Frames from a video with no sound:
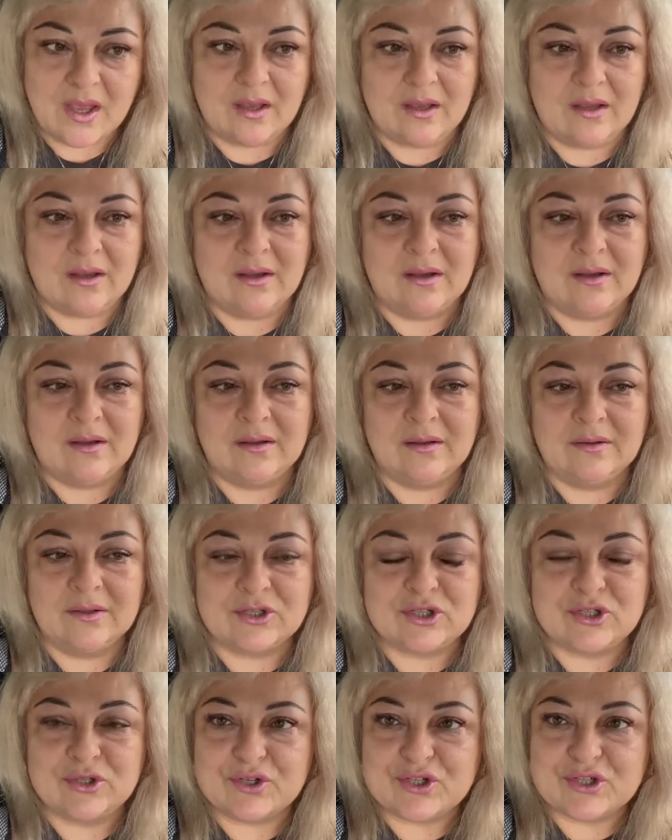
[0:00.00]

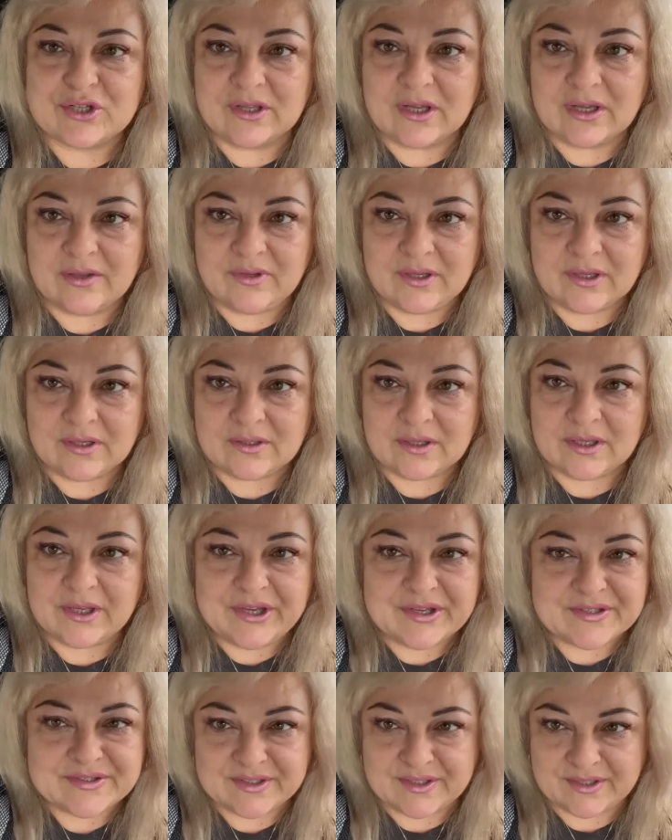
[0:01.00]
а, что человек
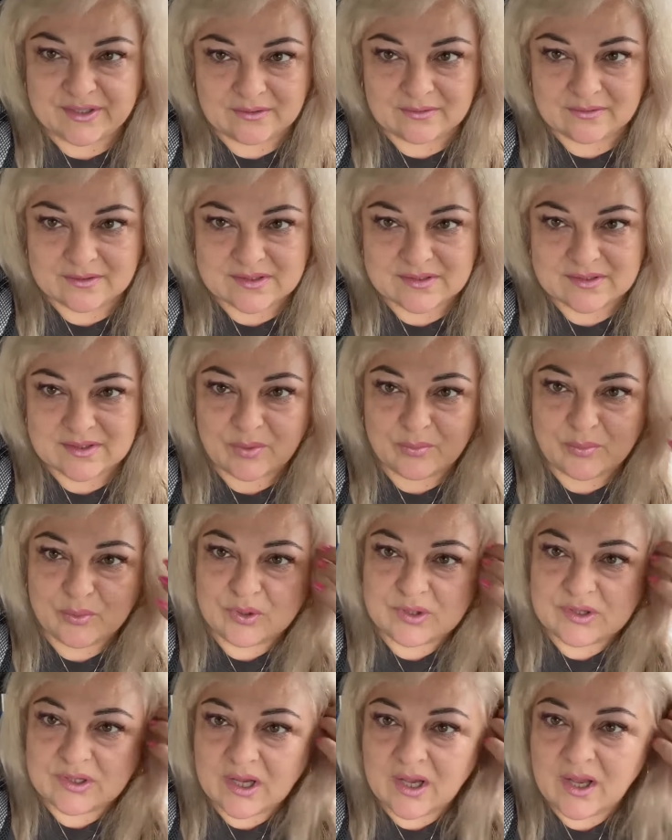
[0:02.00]
искрен с
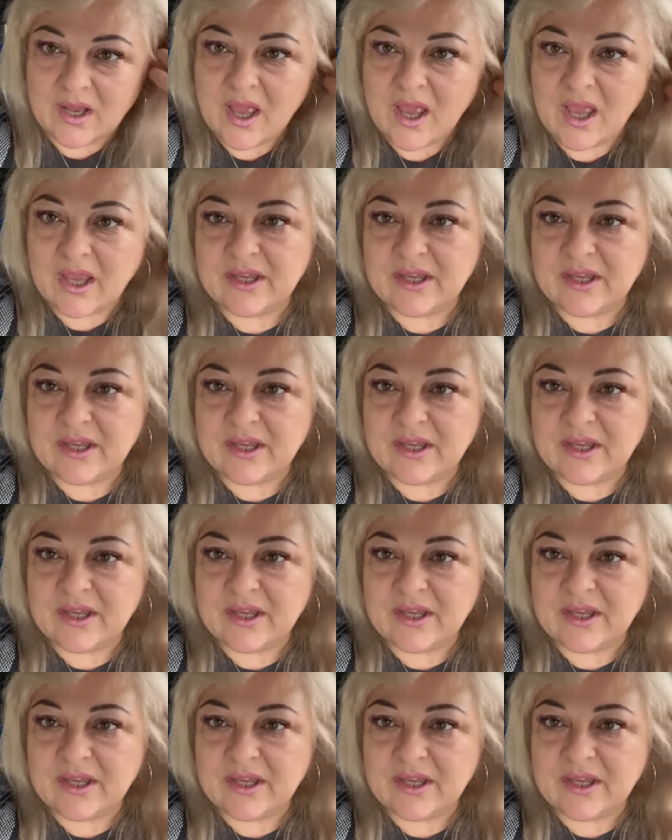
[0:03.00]
тобой, да.